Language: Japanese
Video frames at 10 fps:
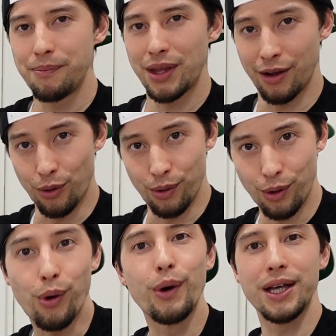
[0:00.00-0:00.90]
あの、
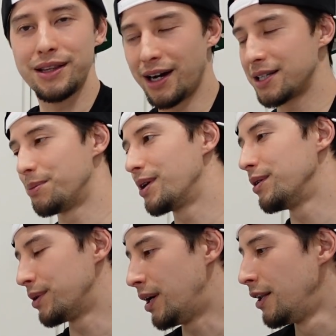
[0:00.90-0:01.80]
公演で始まる
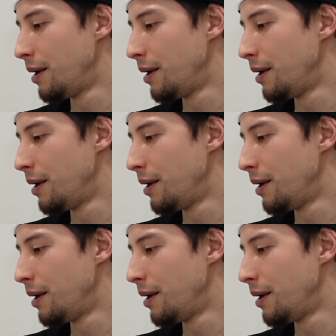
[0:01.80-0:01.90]
ような。